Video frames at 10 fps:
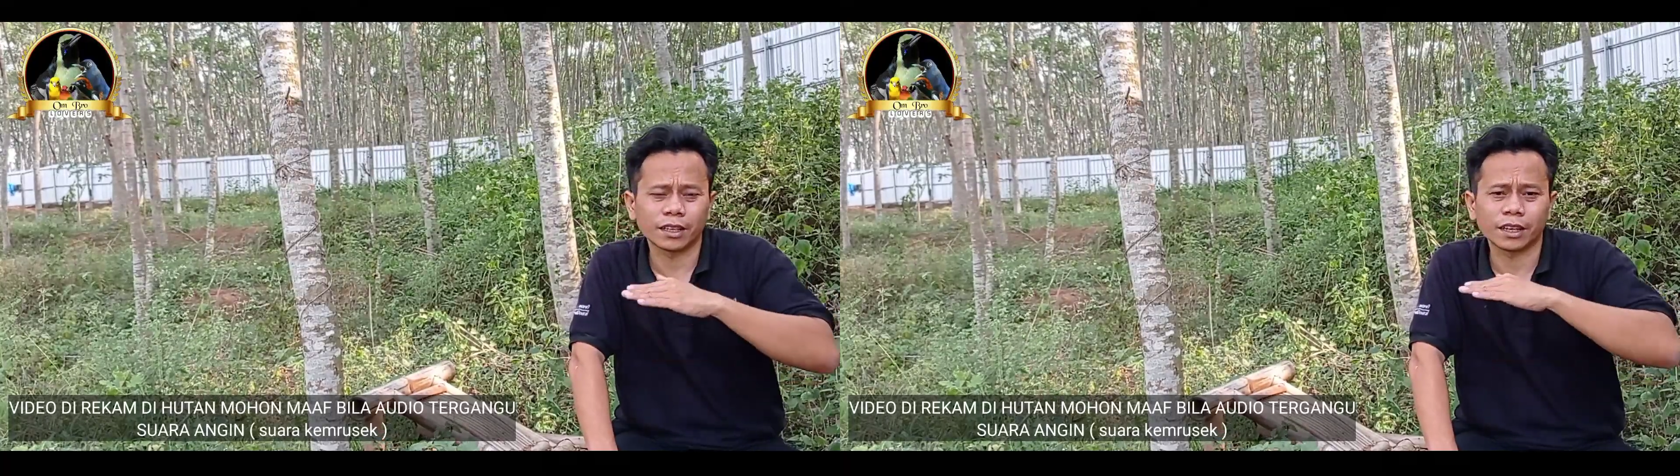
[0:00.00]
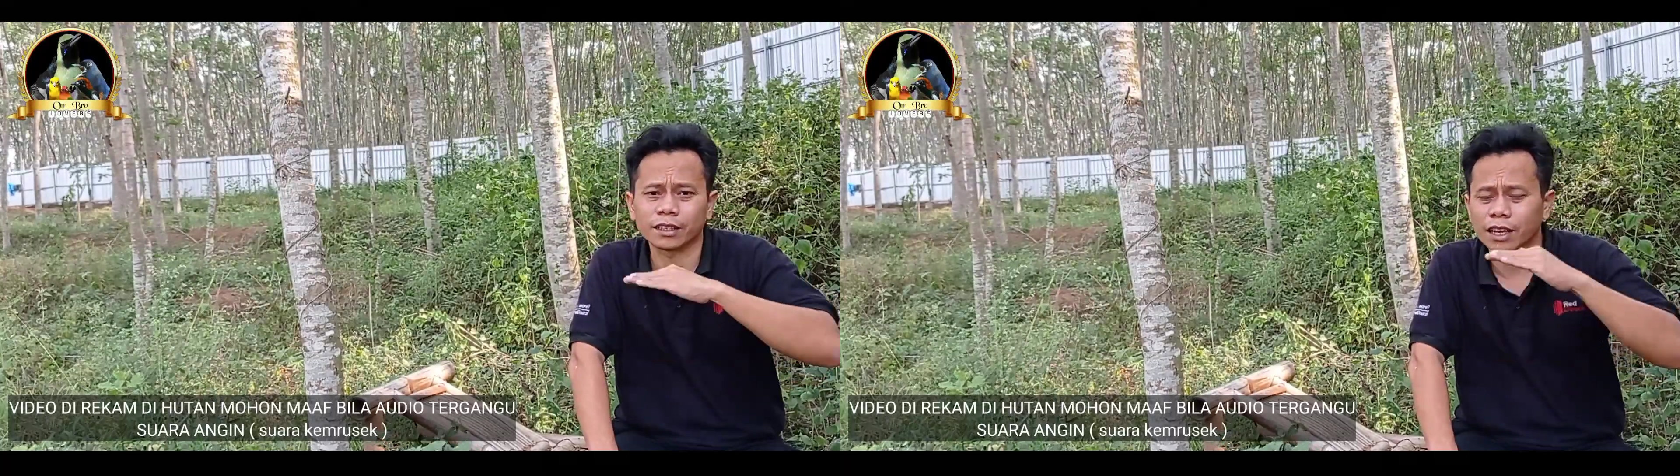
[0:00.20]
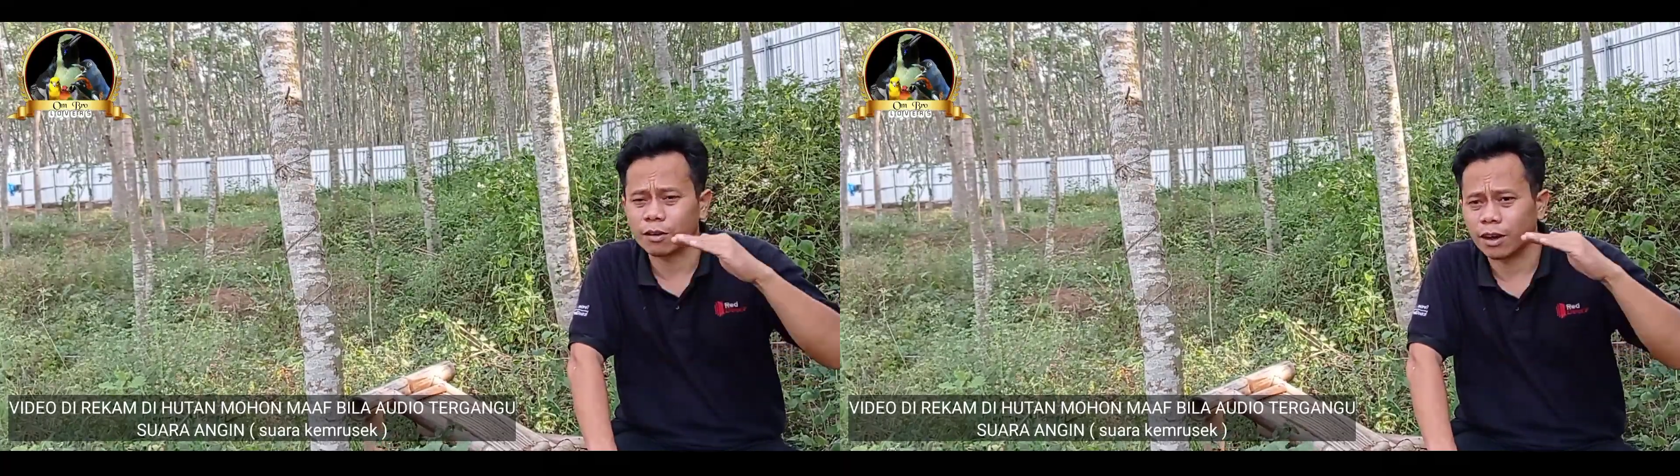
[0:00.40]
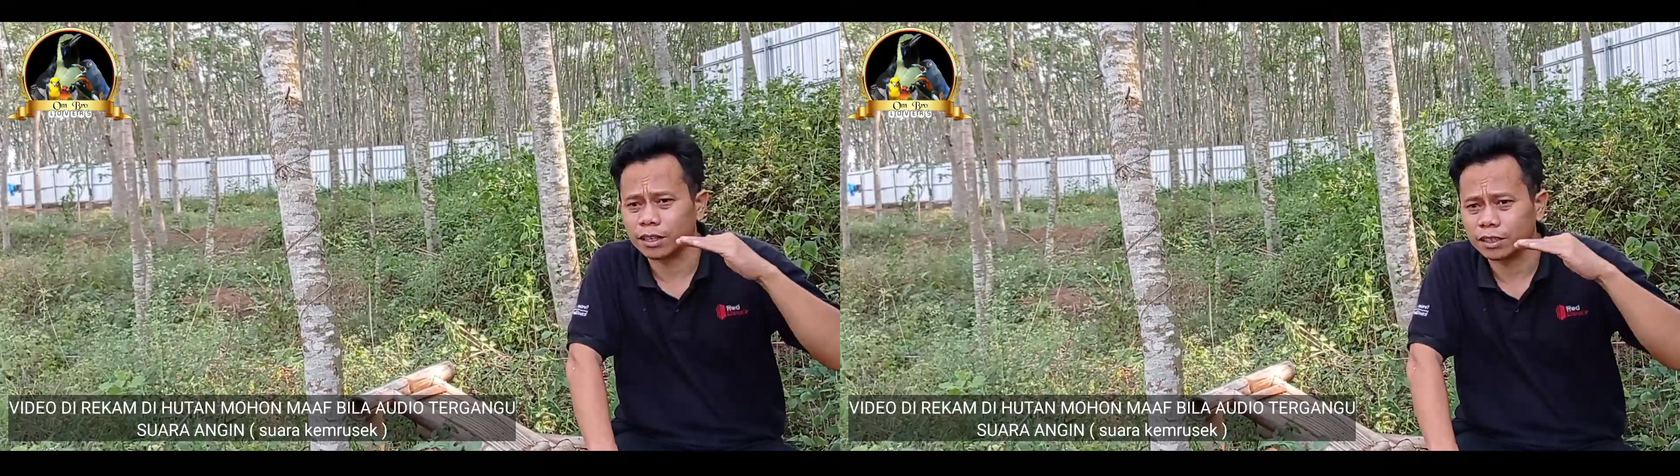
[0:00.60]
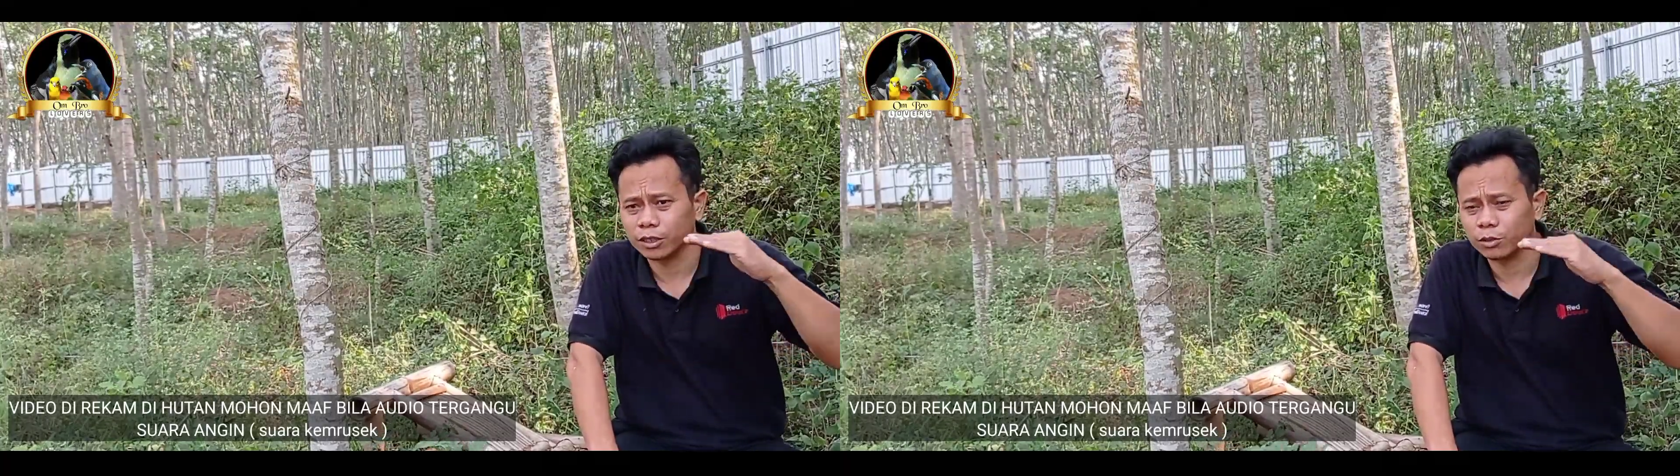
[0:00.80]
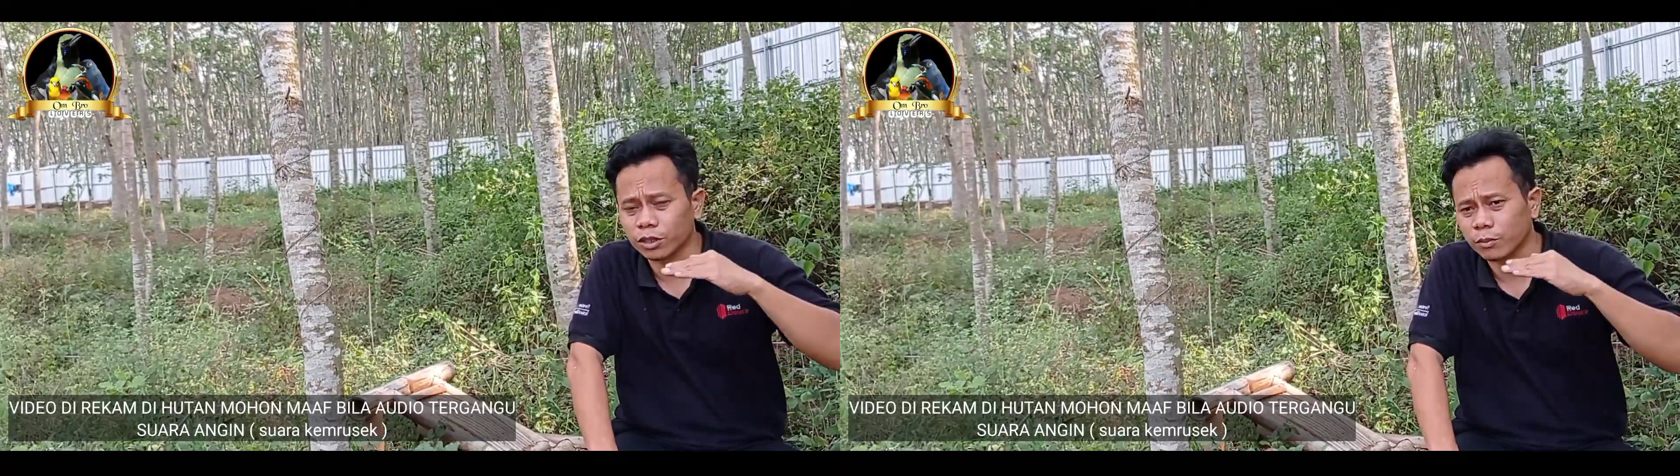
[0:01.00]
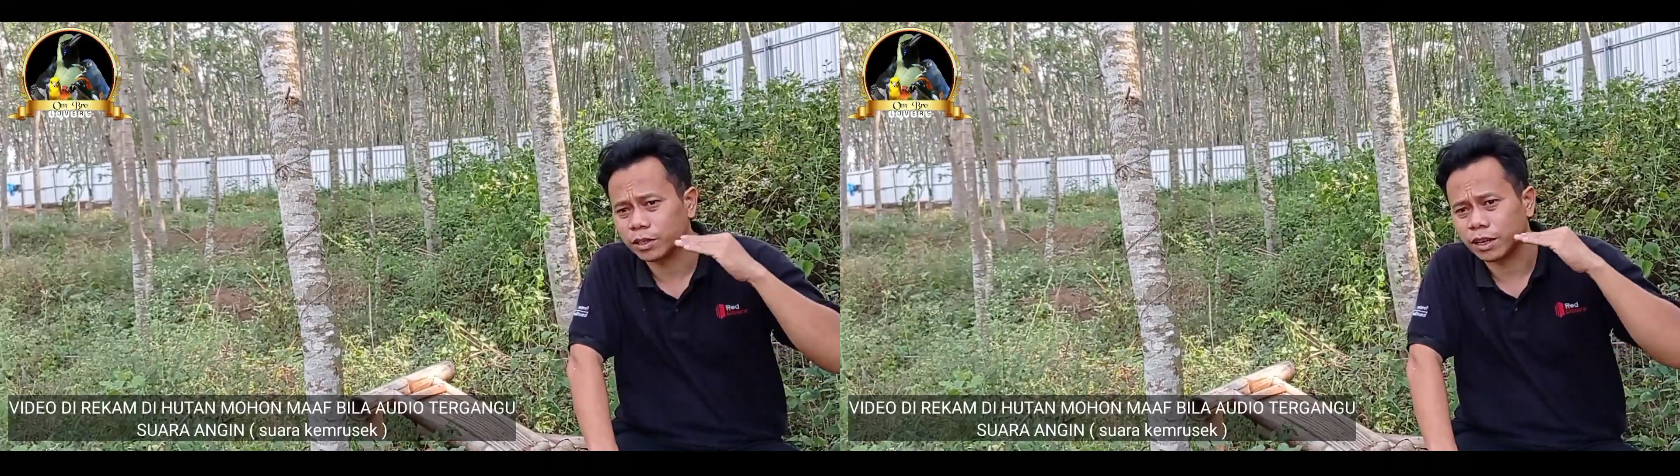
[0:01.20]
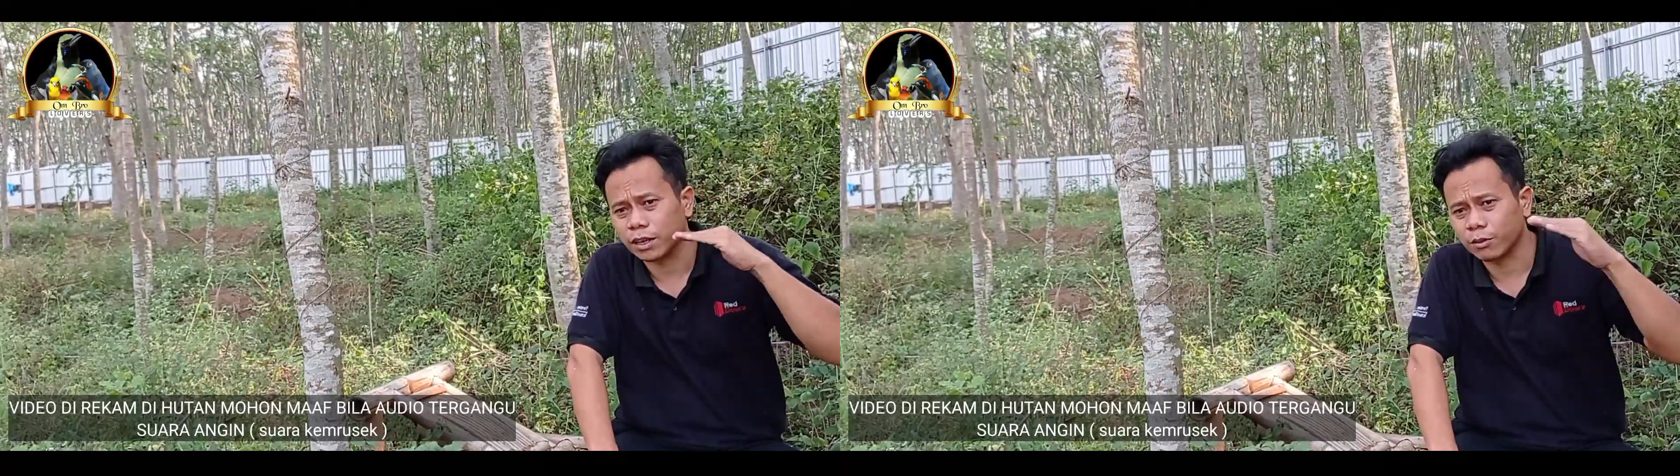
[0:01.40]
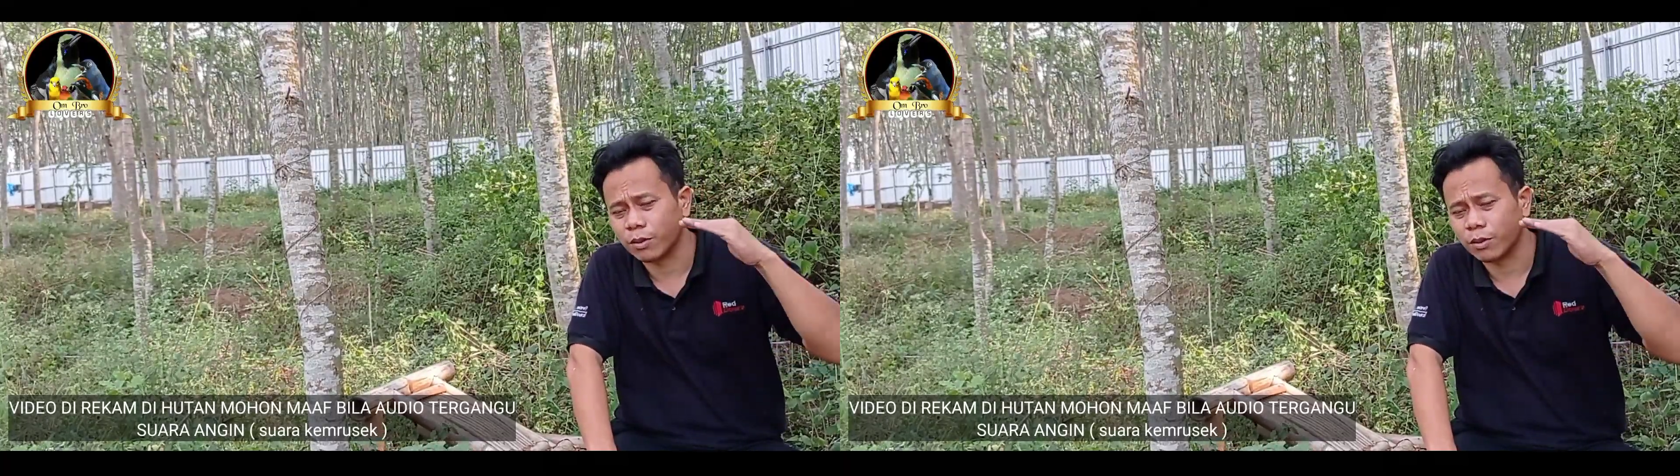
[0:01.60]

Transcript: yang diawali itu tapi kalau